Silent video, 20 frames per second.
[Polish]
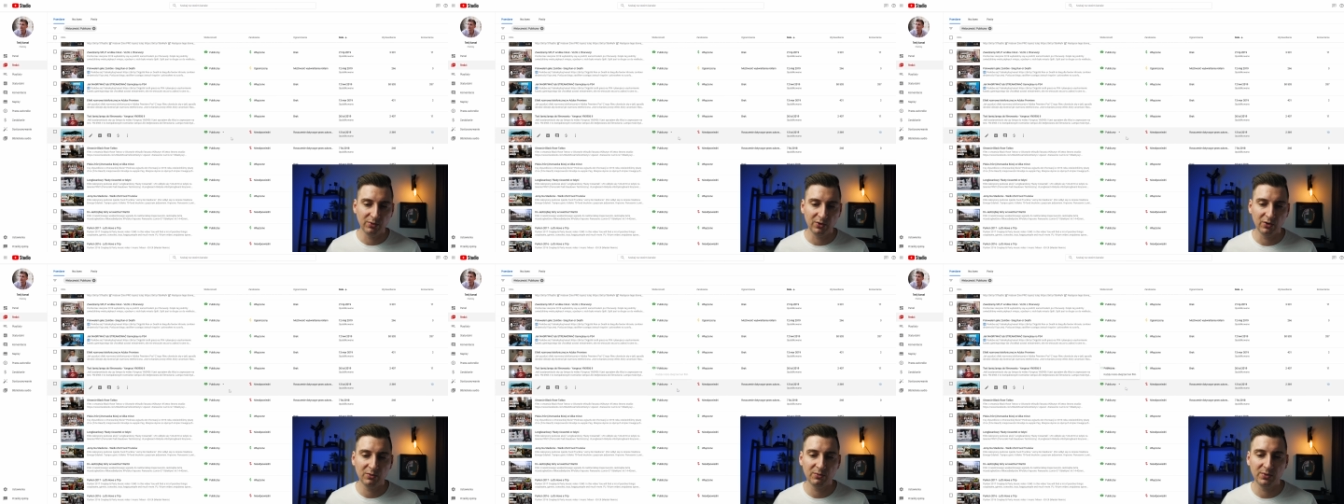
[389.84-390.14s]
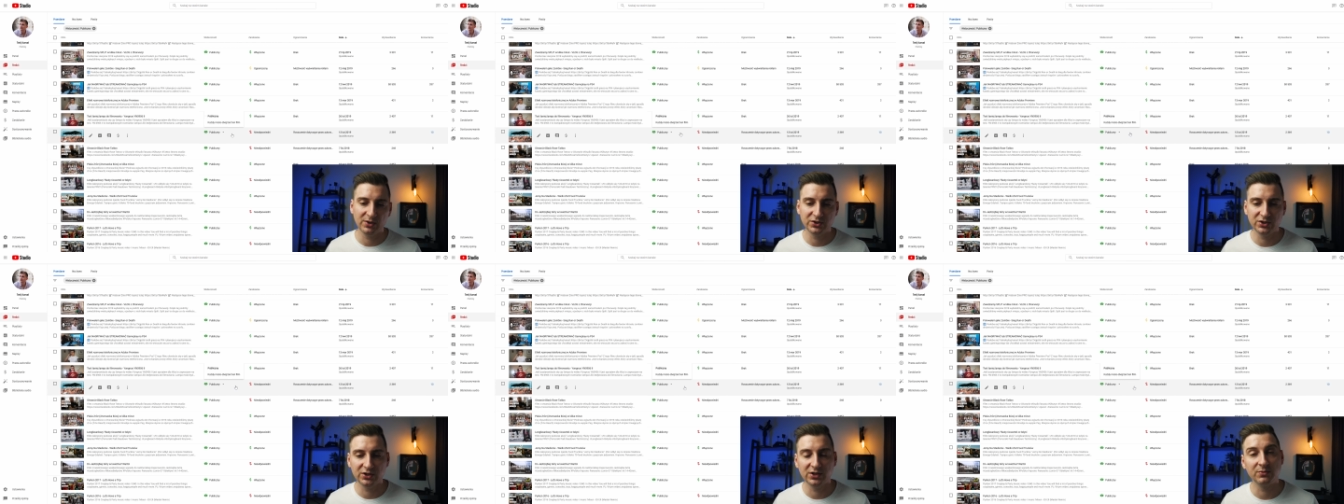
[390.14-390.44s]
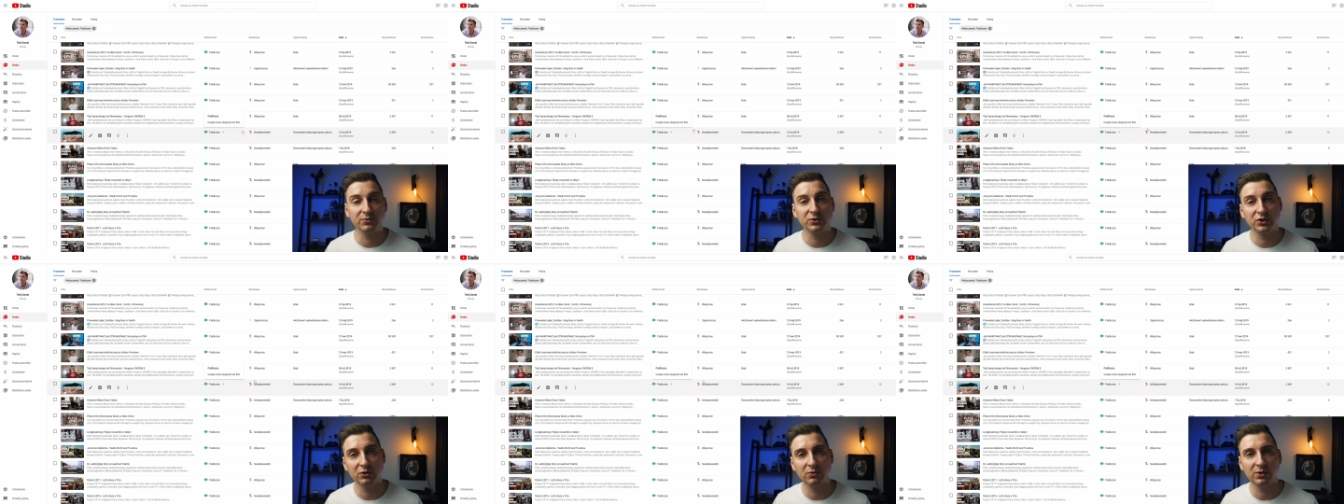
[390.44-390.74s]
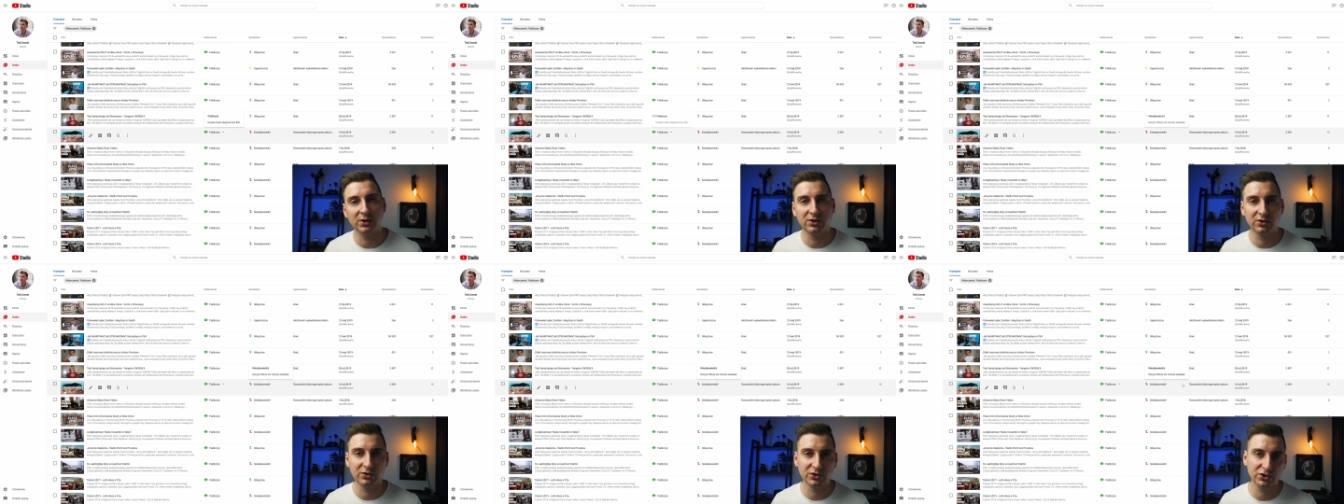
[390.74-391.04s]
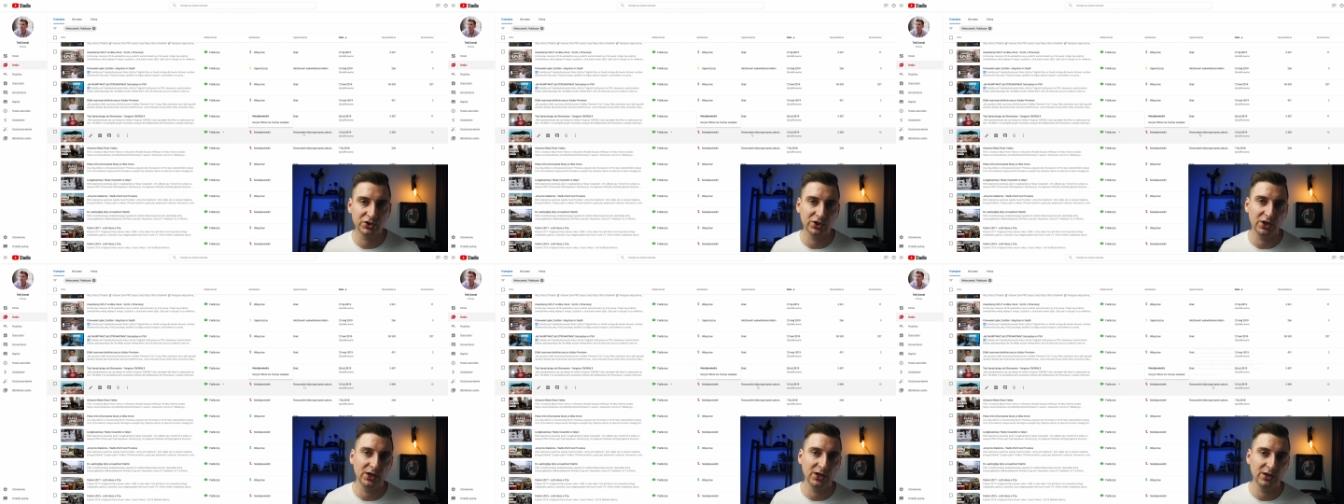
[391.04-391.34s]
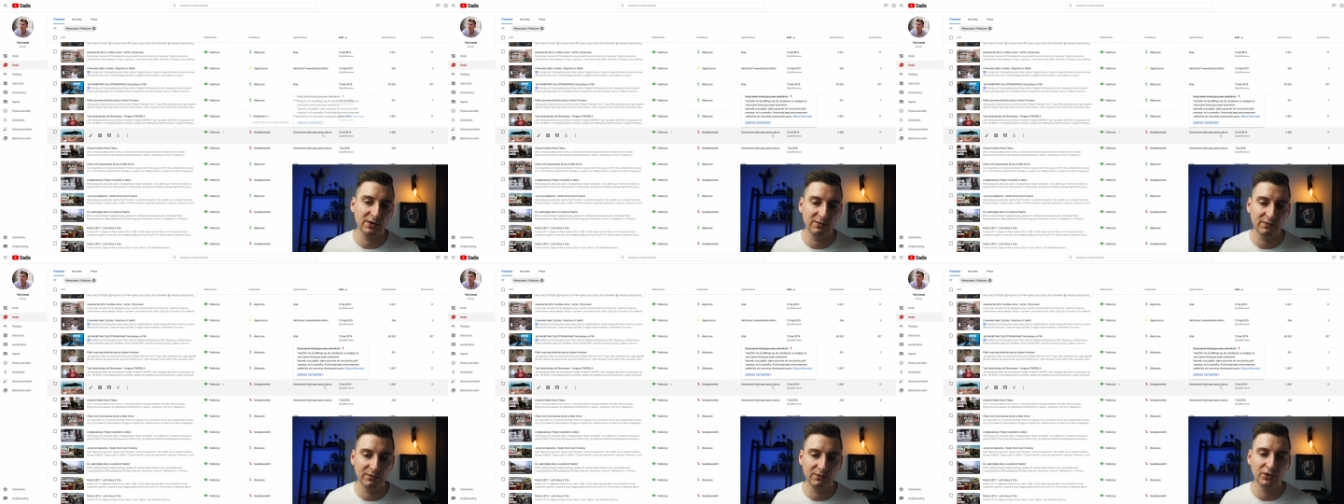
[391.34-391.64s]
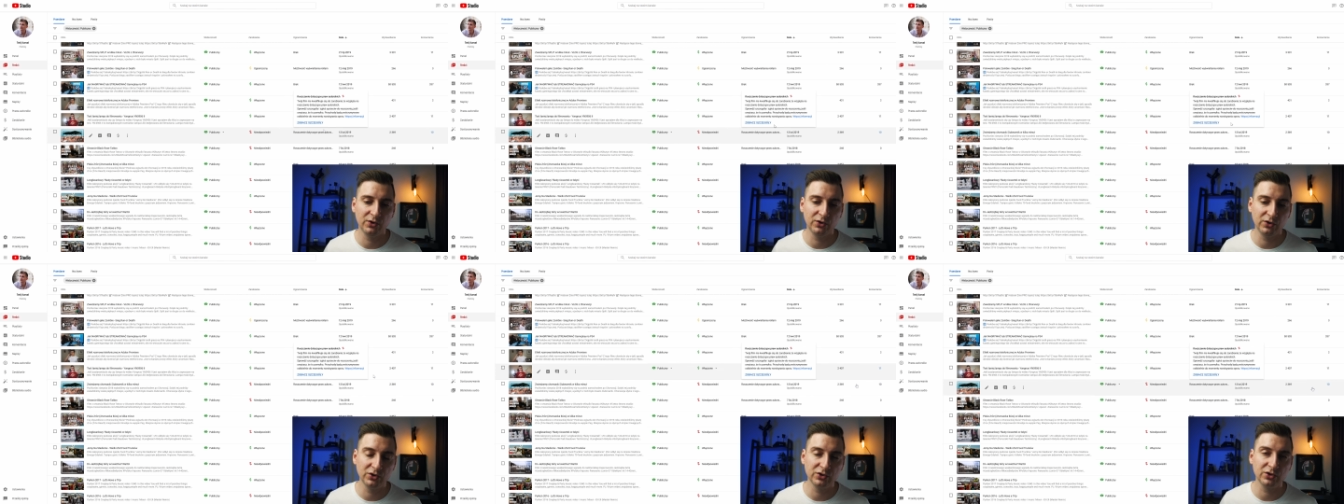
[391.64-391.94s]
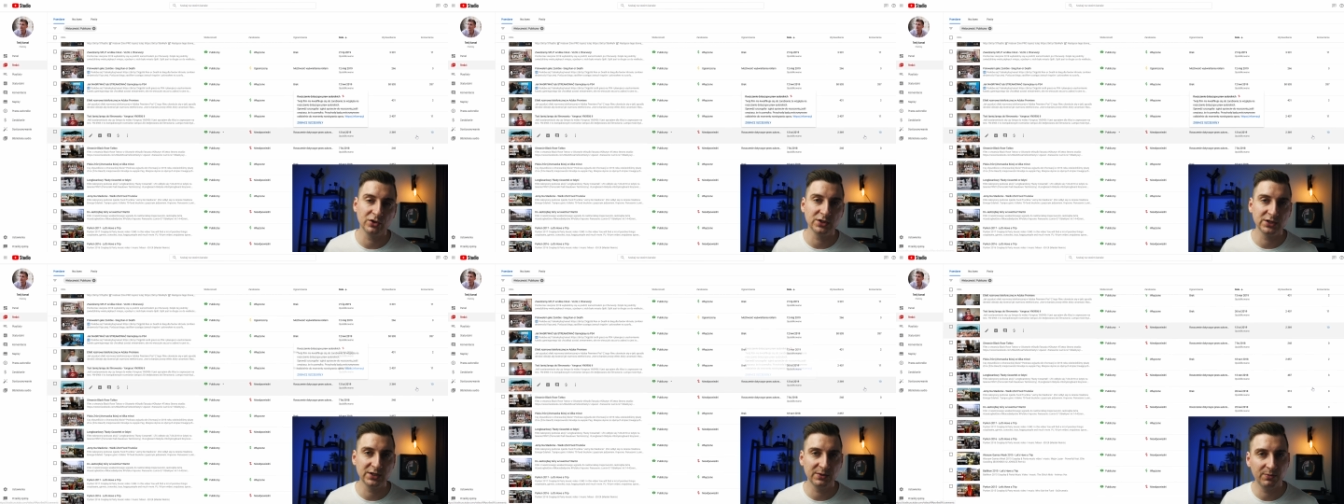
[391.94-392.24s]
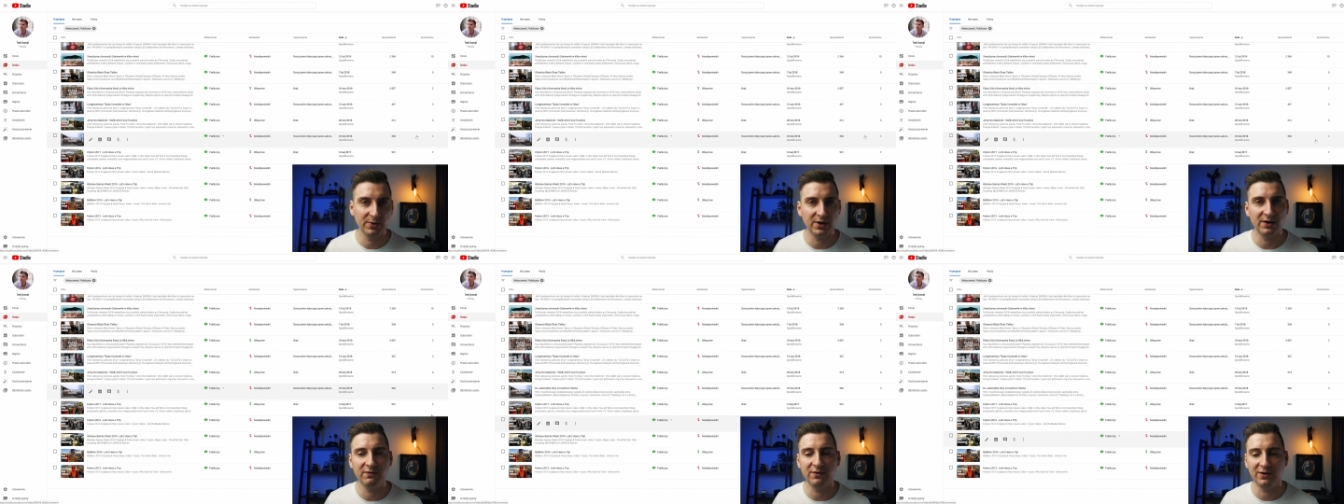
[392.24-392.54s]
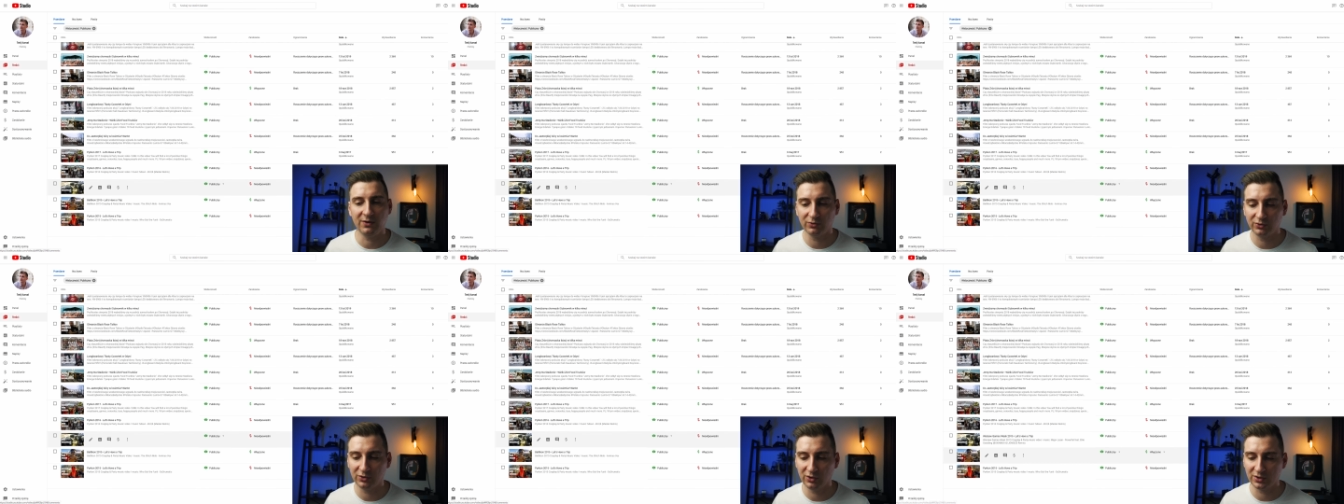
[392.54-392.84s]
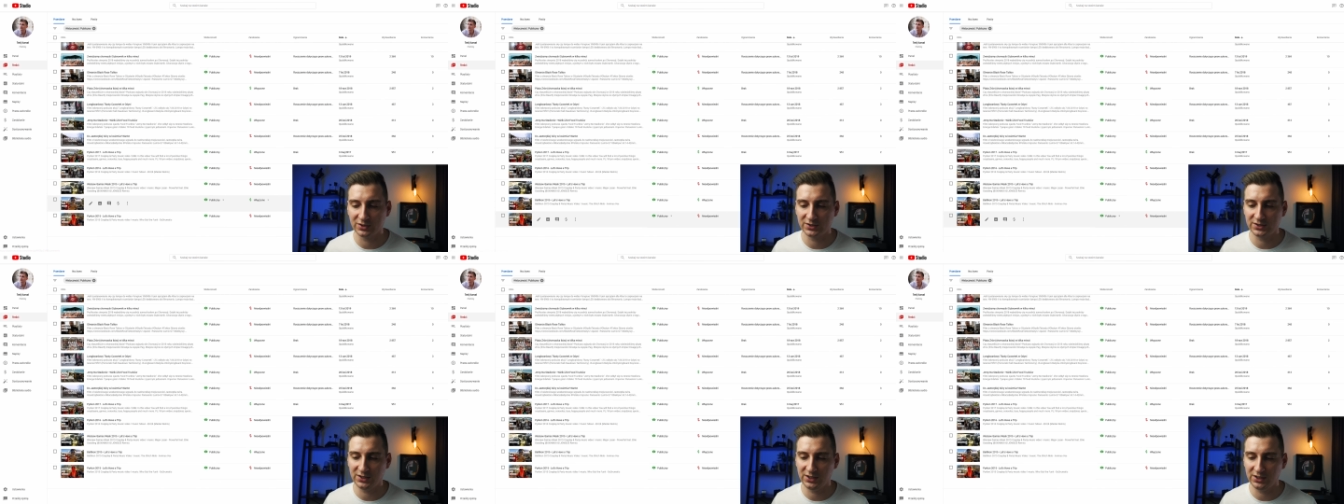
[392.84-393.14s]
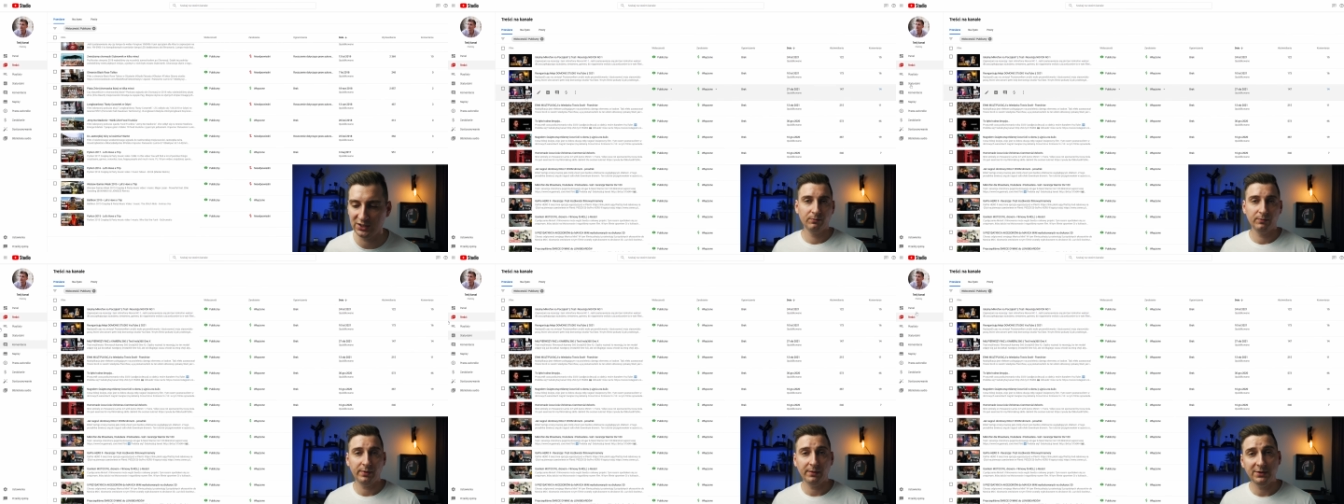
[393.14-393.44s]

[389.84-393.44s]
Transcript: bo macie na przykład roszczenie dotyczące praw autorskich.